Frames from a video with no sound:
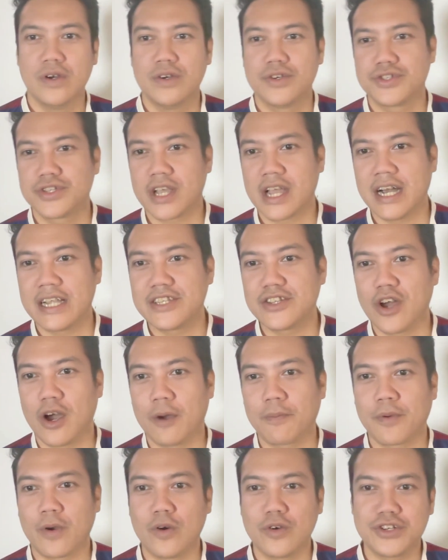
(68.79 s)
สคันท็อป
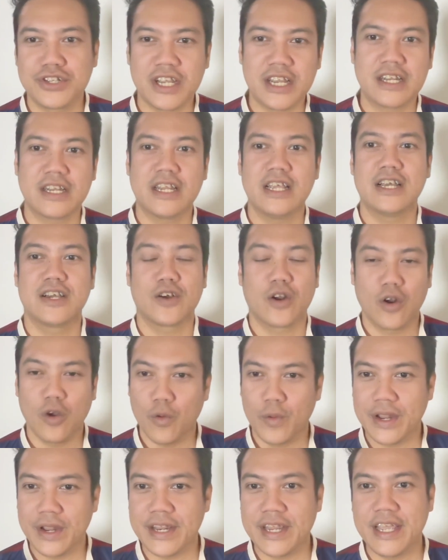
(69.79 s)
โคเชสเตอร์โครเว
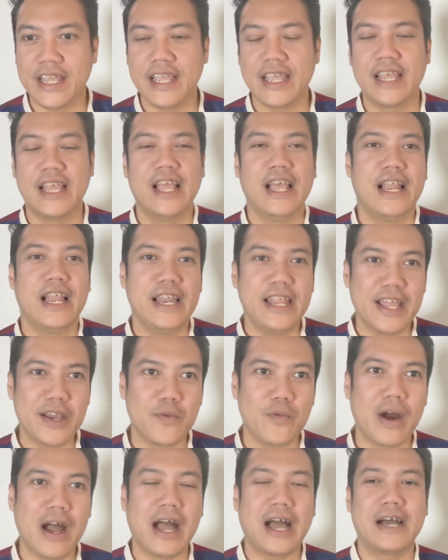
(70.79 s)
นที่เรียก
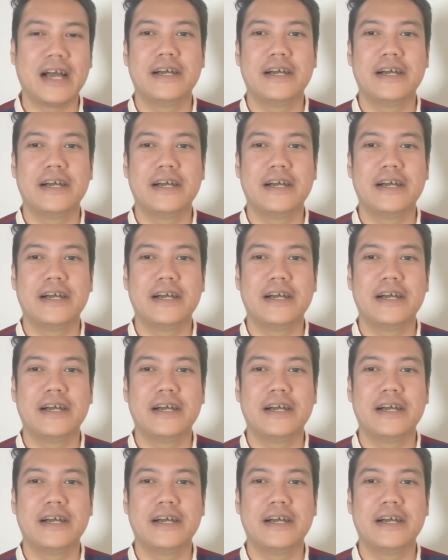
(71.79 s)
ว่า